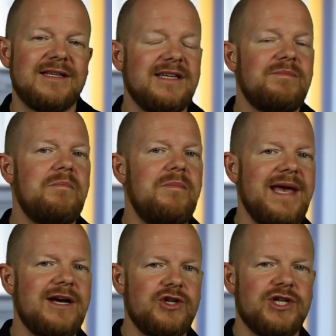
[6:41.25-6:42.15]
Es gibt
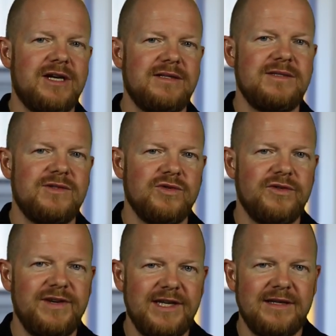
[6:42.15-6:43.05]
mehr Chancen zu
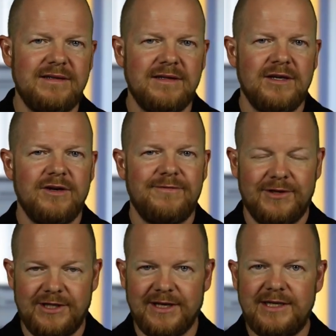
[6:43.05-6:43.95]
gewinnen
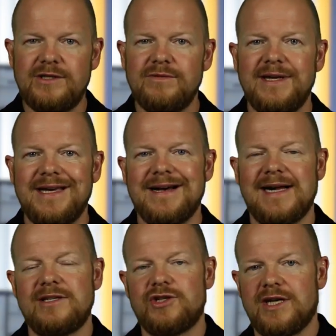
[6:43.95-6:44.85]
von der Richtung her
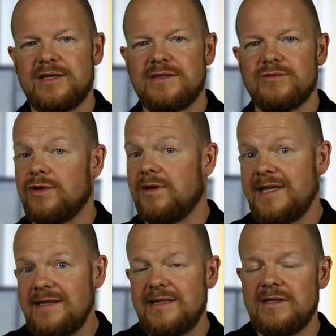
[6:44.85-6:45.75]
als Chancen oder
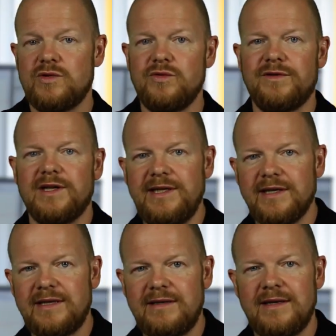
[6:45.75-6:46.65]
Risiken zu
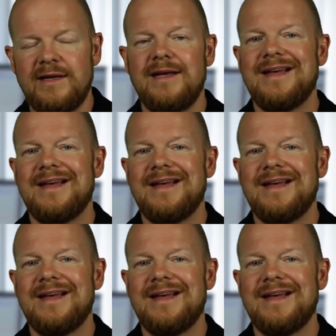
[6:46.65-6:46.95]
verlieren.